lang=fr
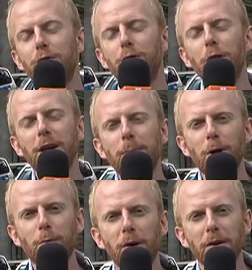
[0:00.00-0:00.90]
sur
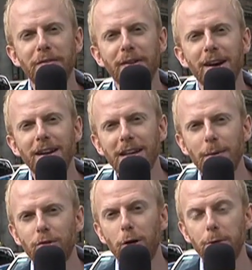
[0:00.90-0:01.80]
gameblog.fr. La
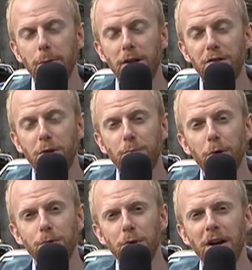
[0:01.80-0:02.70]
Gamescom 2018
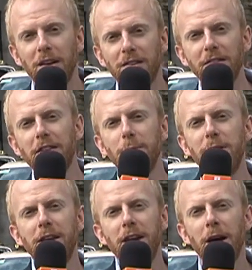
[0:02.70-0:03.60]
pour nous, c'est
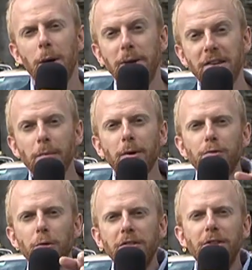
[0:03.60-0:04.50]
terminé, mais les
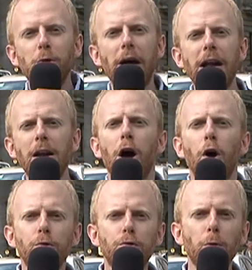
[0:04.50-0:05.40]
impressions vidéo, elles,
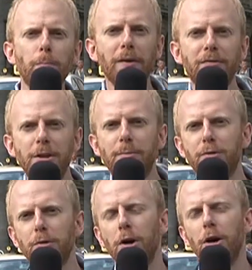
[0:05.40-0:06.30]
ne sont pas finies
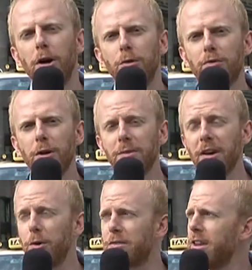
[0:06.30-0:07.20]
puisque nous sommes à
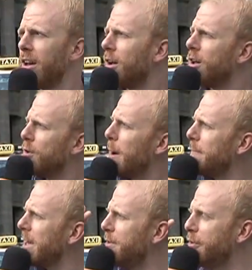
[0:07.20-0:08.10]
côté de la
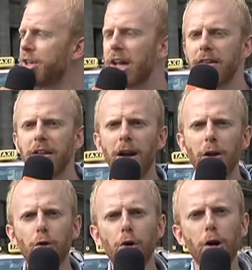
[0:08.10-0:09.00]
magnifique
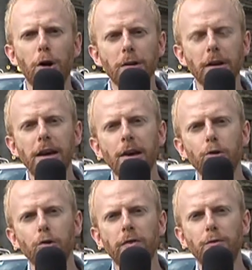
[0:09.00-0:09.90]
cathédrale de Cologne et
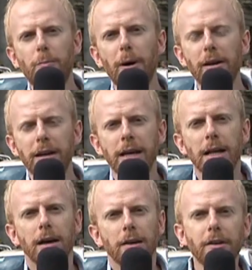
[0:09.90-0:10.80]
je vais vous parler
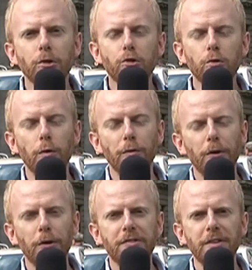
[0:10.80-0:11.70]
d'un jeu
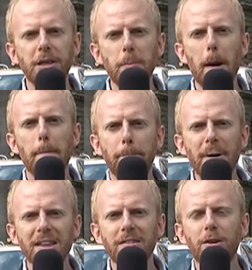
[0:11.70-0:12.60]
français qui m'a
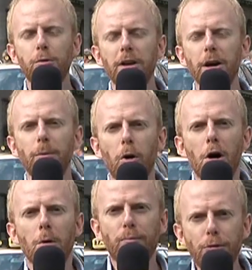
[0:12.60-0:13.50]
particulièrement
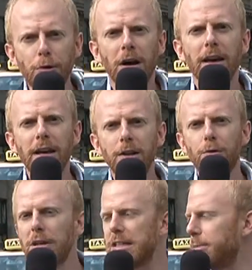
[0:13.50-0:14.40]
plu et
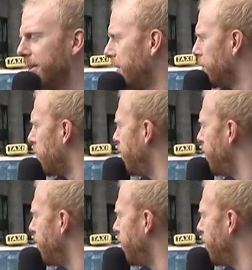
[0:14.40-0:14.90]
dont la thématique se